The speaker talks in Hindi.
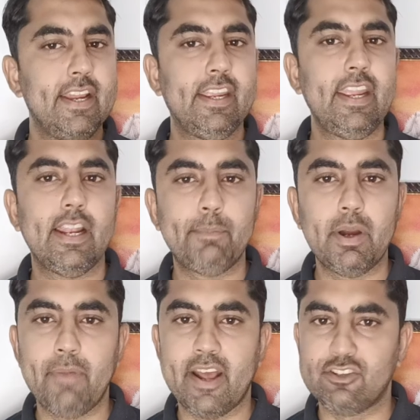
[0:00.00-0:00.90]
कि ये
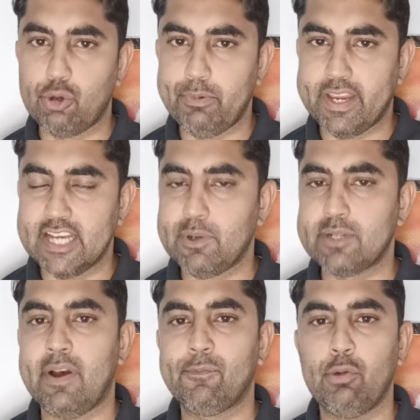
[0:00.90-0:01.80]
लगभग बारह सौ रुपये के आसपास
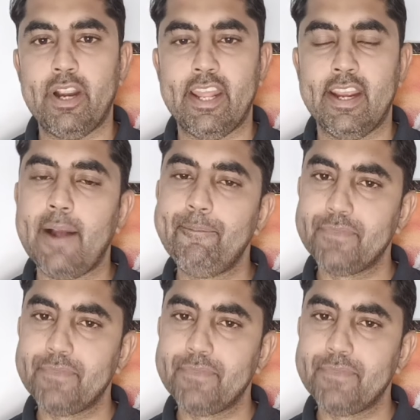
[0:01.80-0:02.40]
आपको बैठेगा